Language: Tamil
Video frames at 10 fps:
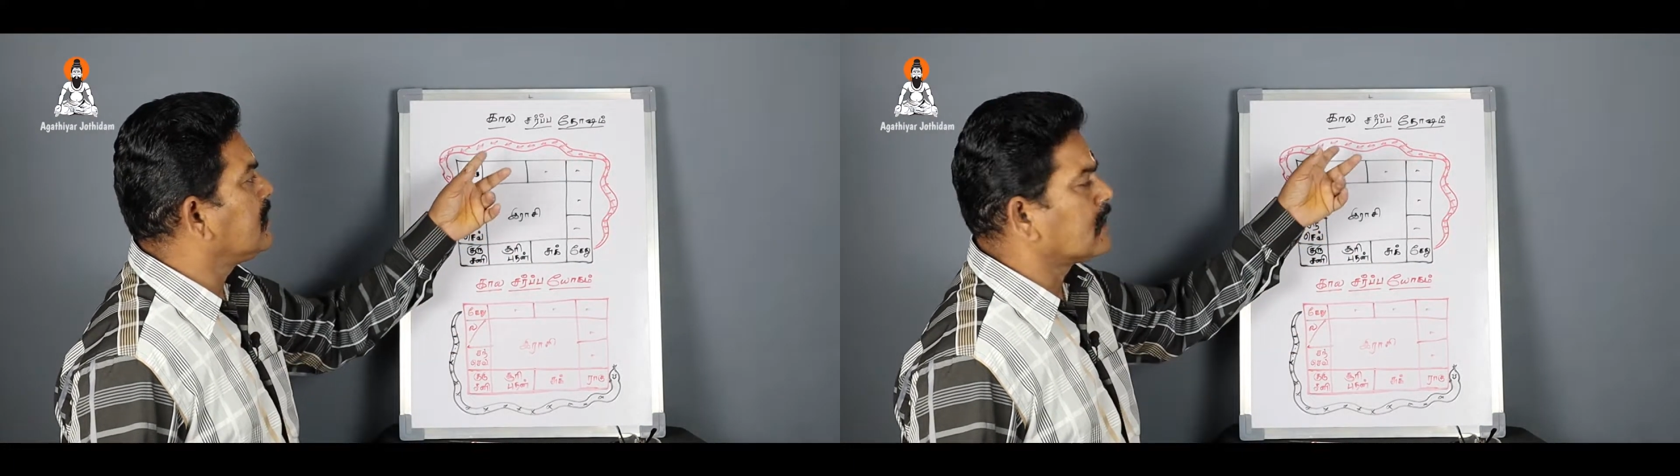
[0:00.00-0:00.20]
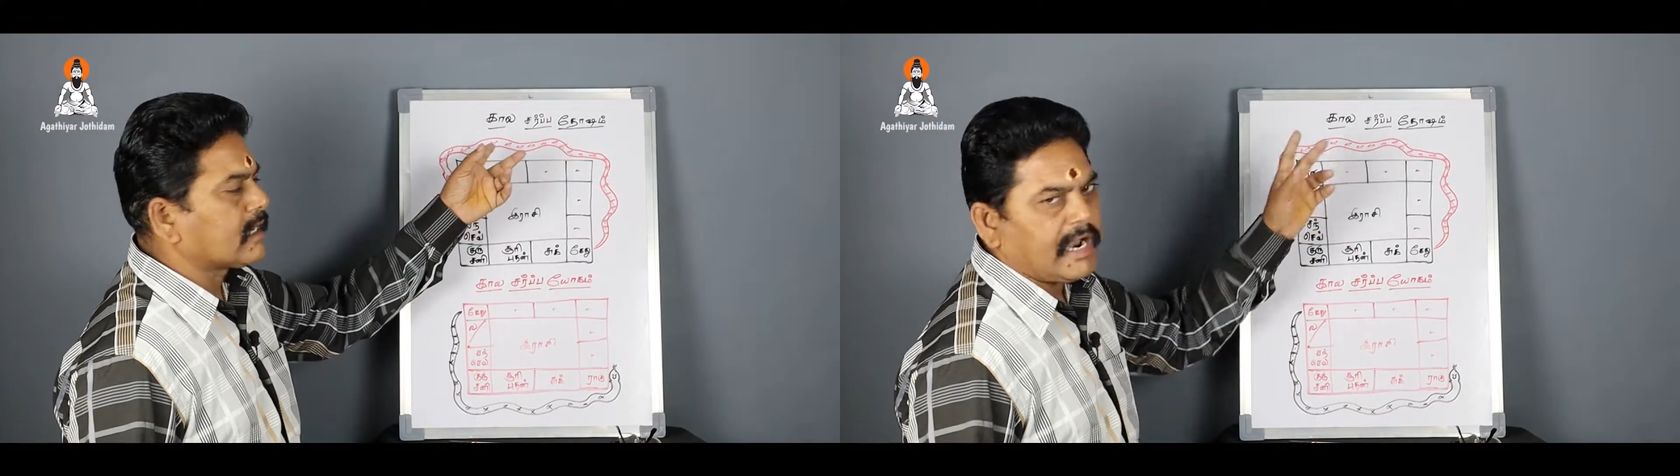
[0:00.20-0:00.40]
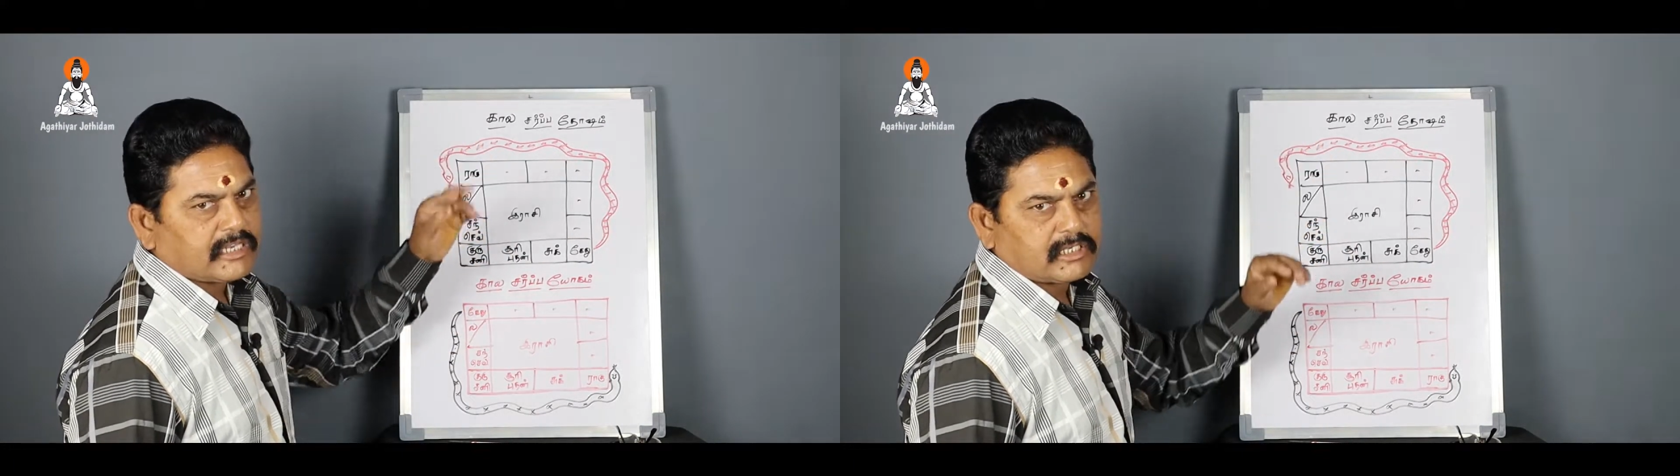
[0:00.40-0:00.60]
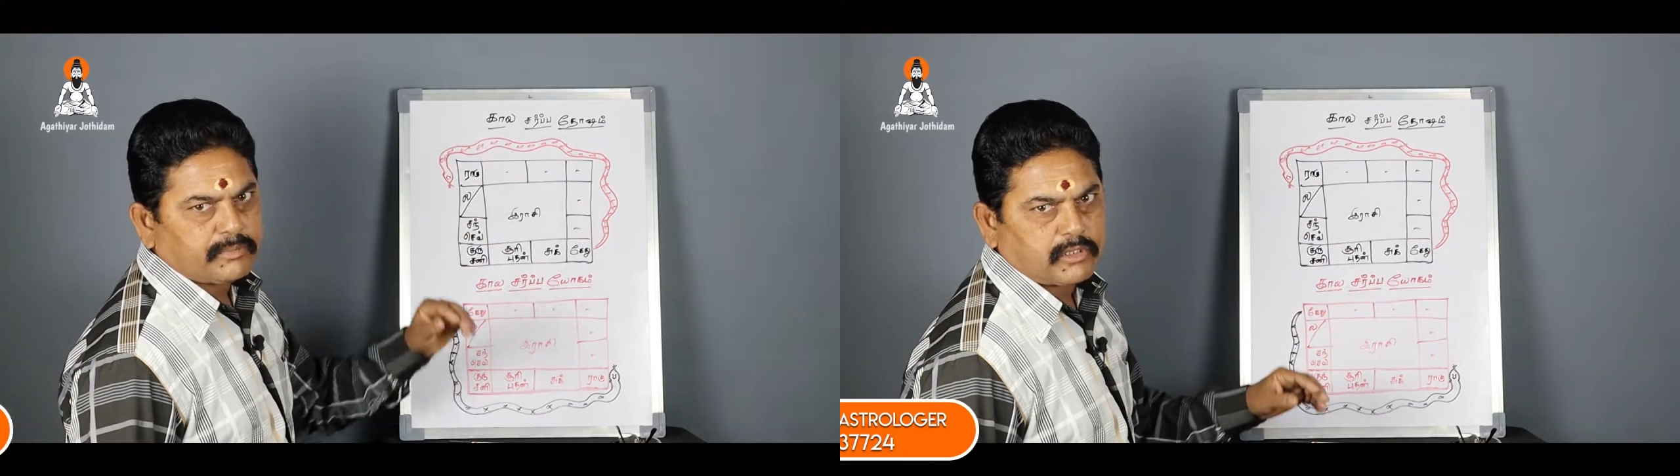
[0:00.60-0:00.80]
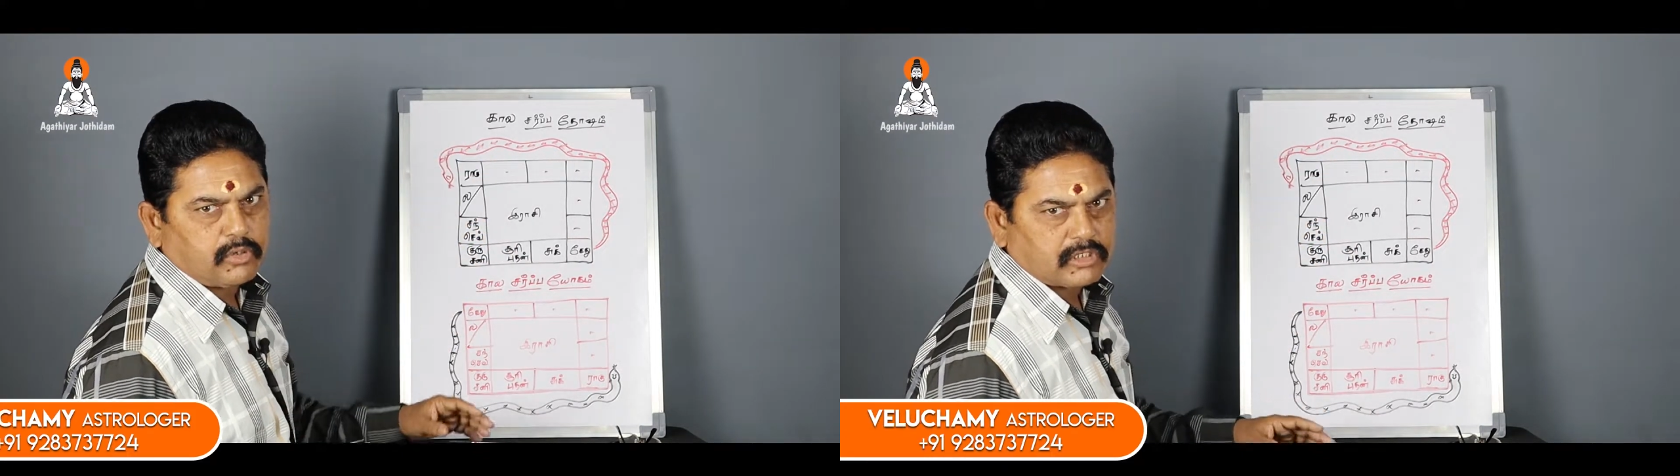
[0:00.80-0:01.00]
இதுக்கு
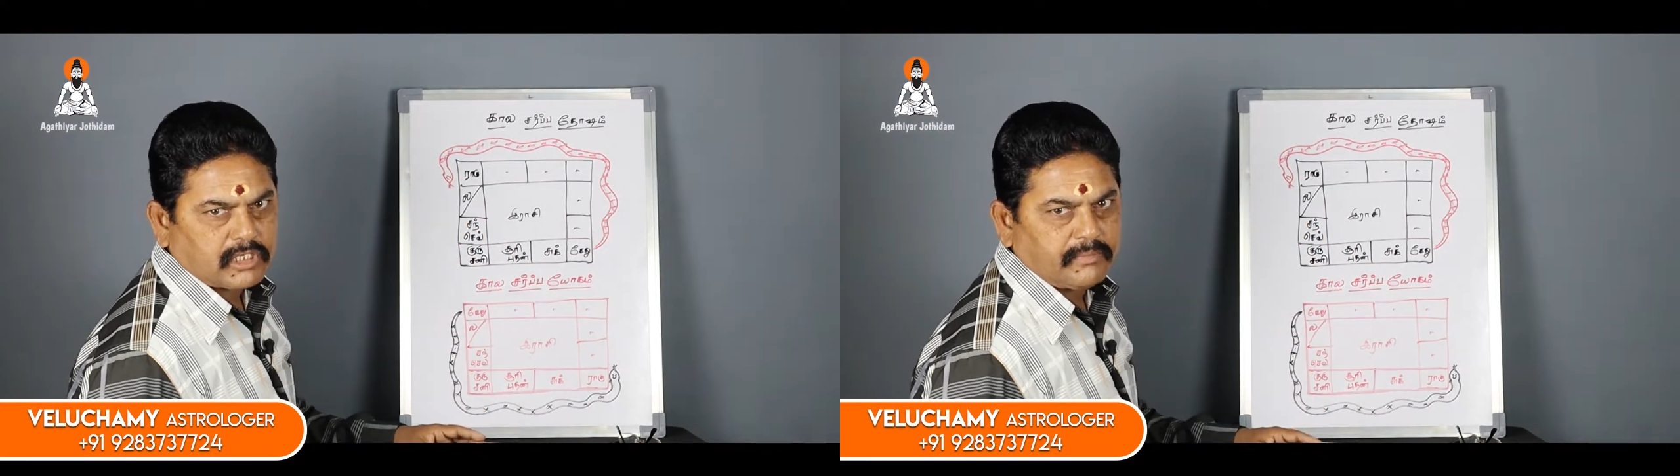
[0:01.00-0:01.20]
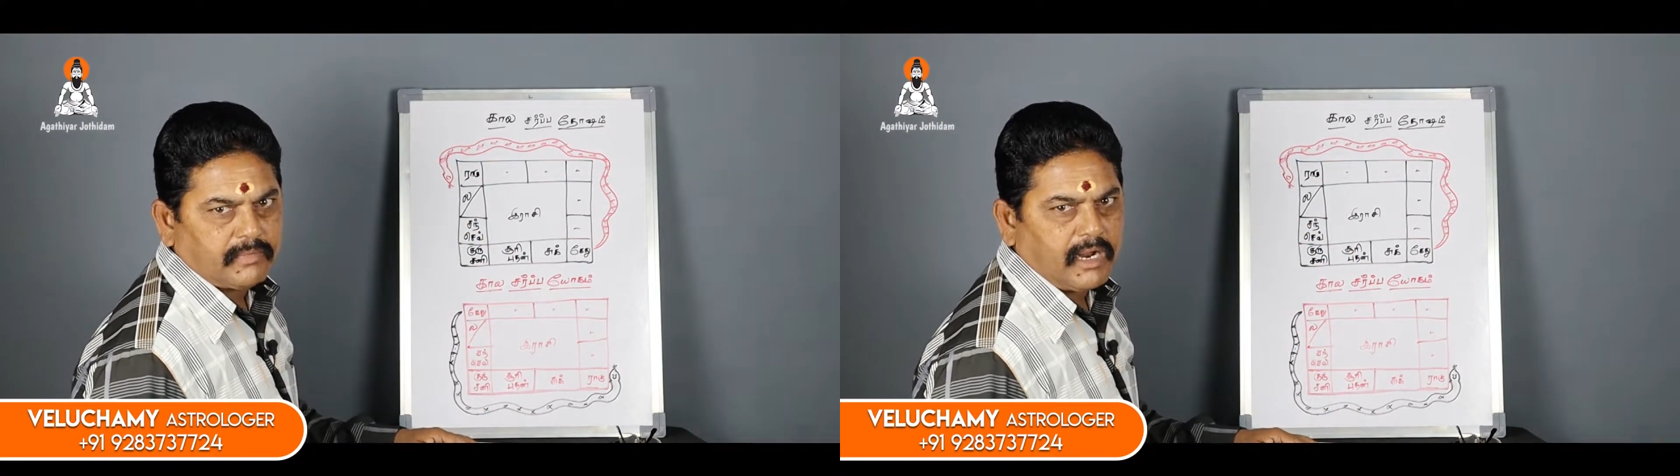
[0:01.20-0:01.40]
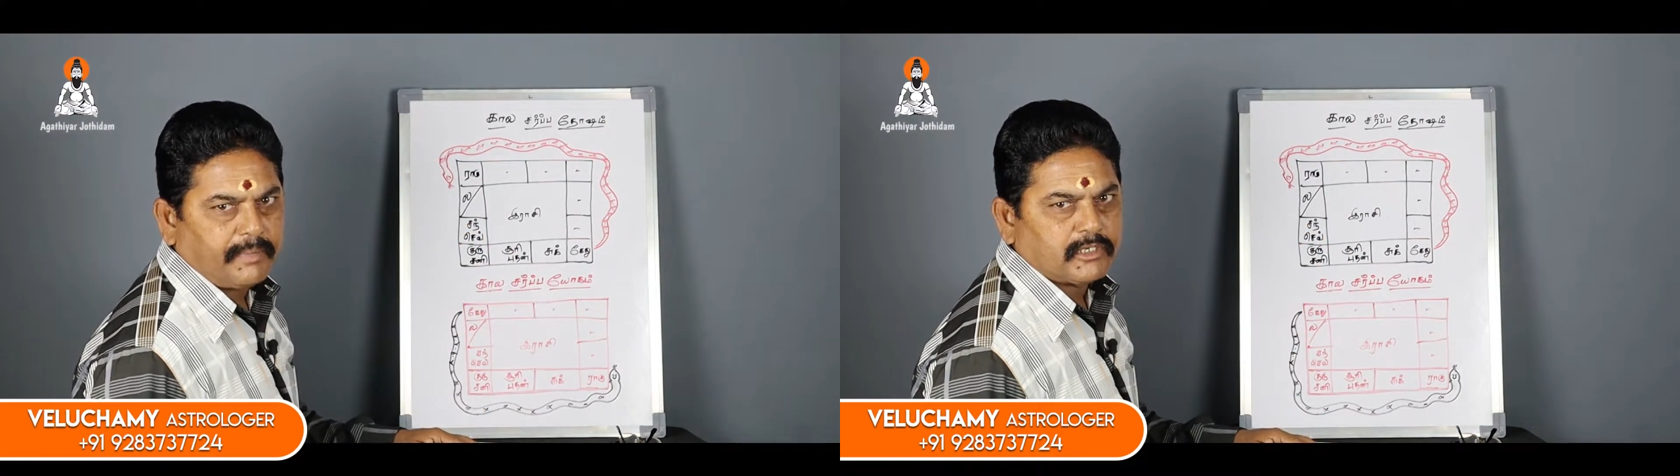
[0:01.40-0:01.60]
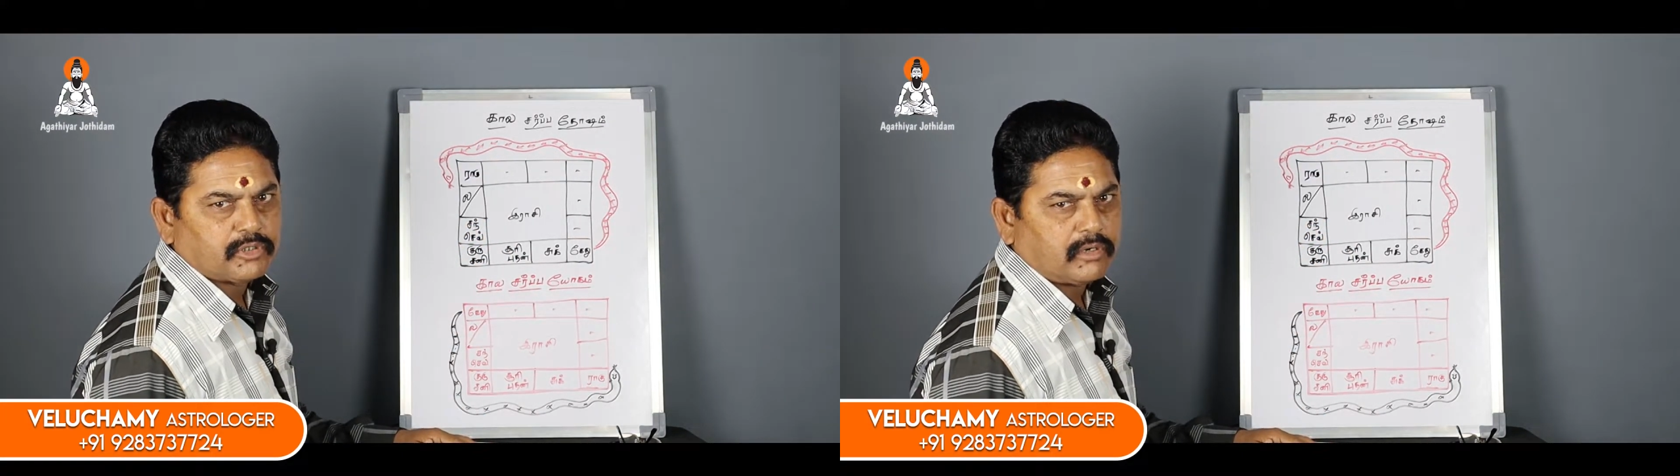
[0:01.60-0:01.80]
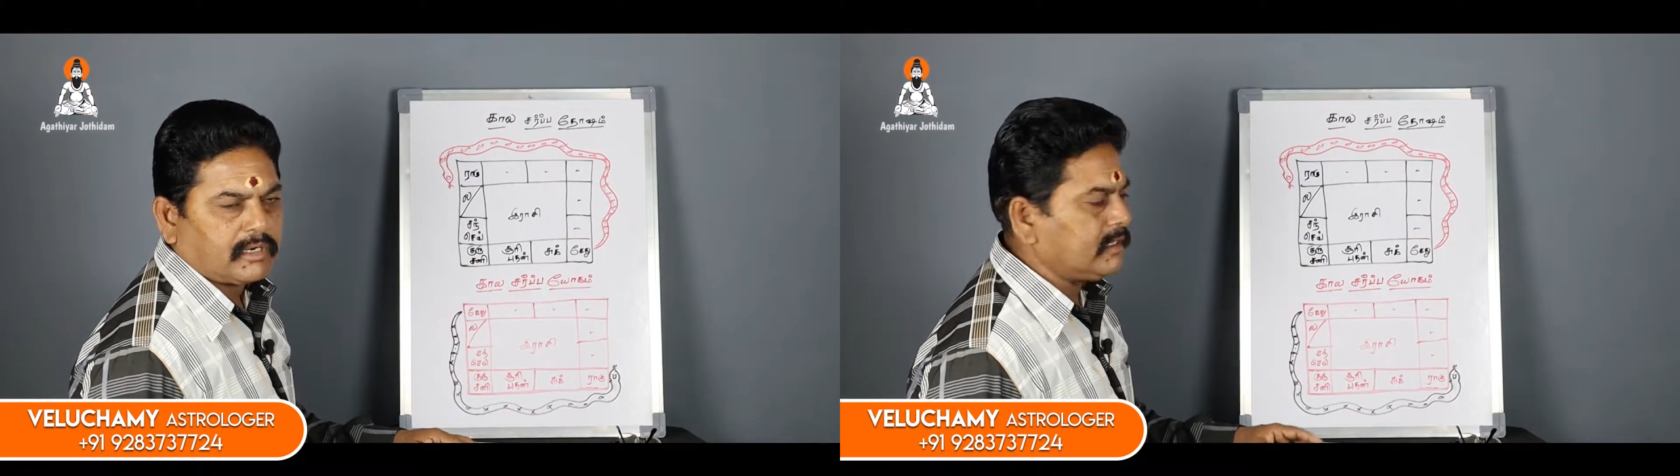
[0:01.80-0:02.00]
காலசர்ப்ப தோஷம்
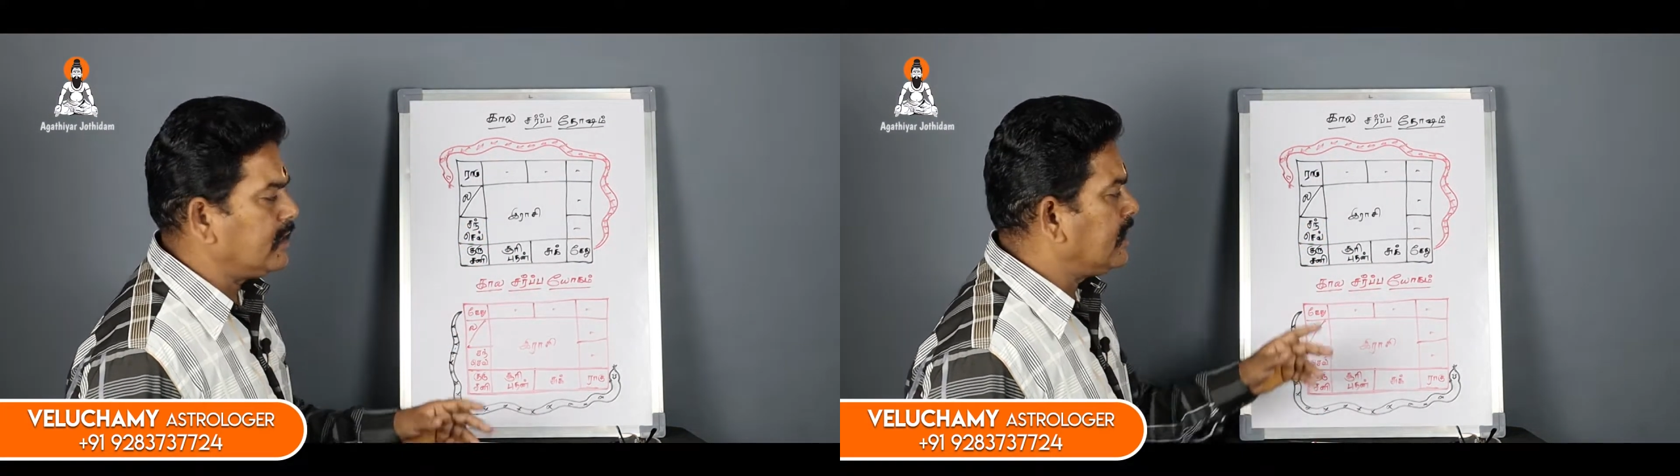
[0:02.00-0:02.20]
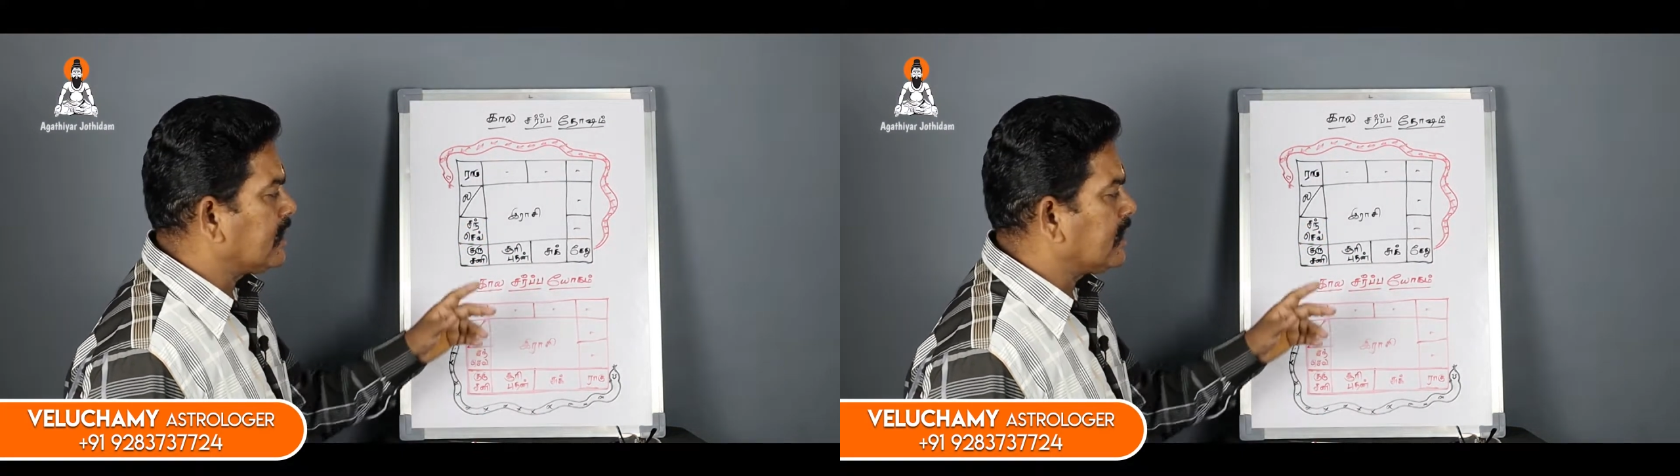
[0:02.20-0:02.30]
அப்படின்னு சொல்கிறான்